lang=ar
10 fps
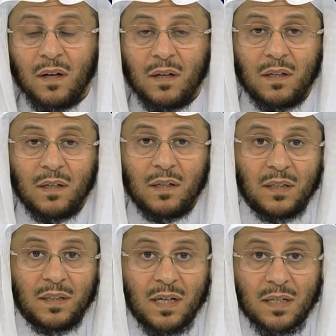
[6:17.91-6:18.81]
آه،
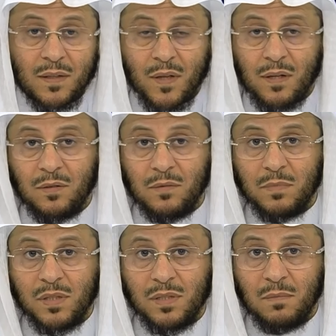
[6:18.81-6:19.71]
تتعرض لهم
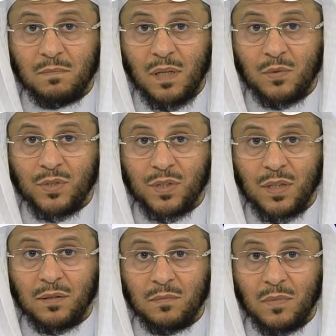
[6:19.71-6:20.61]
بالسب أو
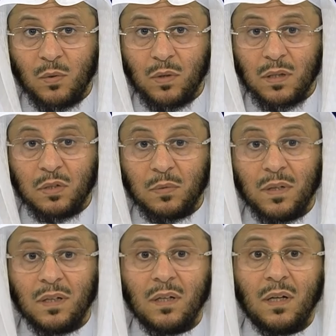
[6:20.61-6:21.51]
الشتم أو
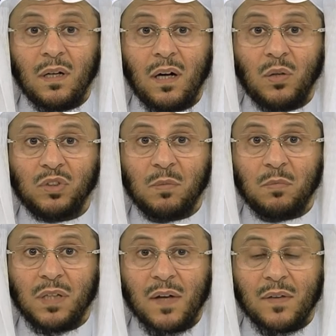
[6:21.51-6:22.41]
الغيبة أو شيء
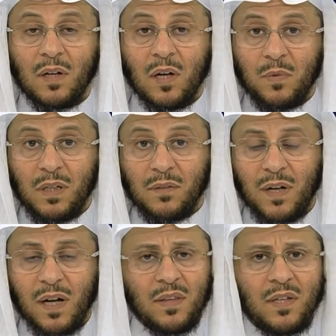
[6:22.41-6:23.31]
من هذا القبيل
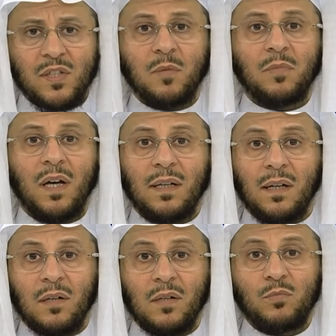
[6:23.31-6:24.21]
فهذه ليست من
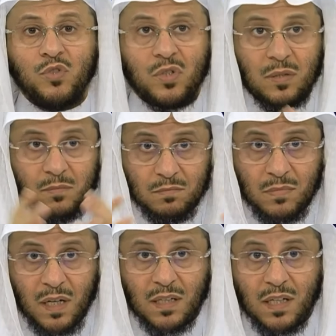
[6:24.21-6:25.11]
أخلاق المسلم
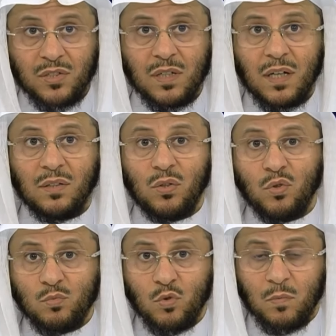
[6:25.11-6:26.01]
على جهة
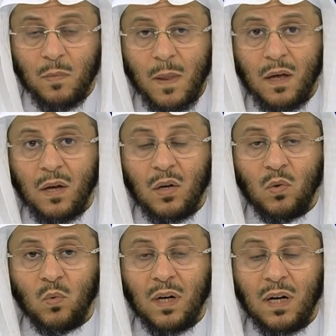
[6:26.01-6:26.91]
العموم
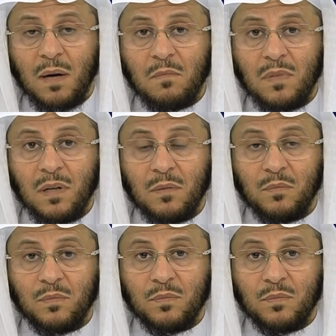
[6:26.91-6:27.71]
وأما